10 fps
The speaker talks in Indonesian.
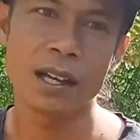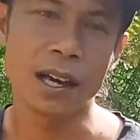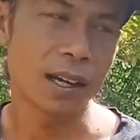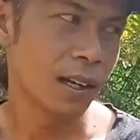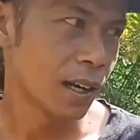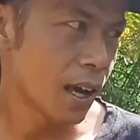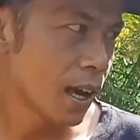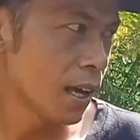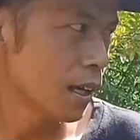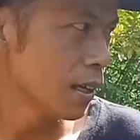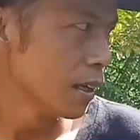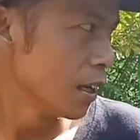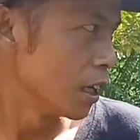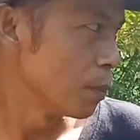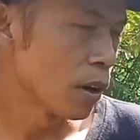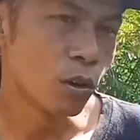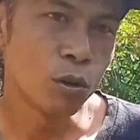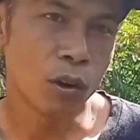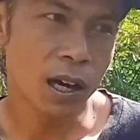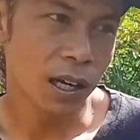karena di
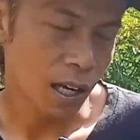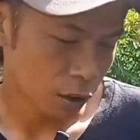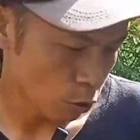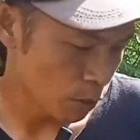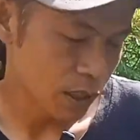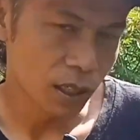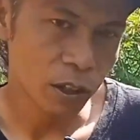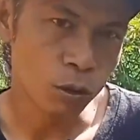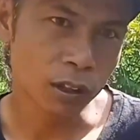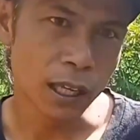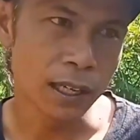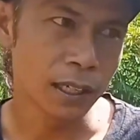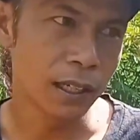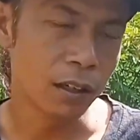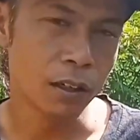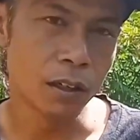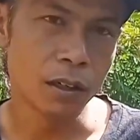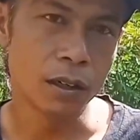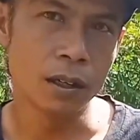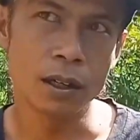pegunungan atau di, di hutan
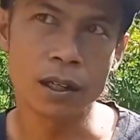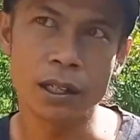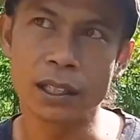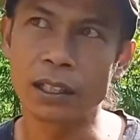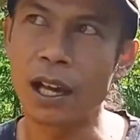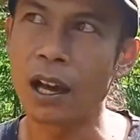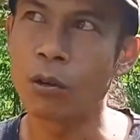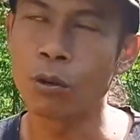uh, kita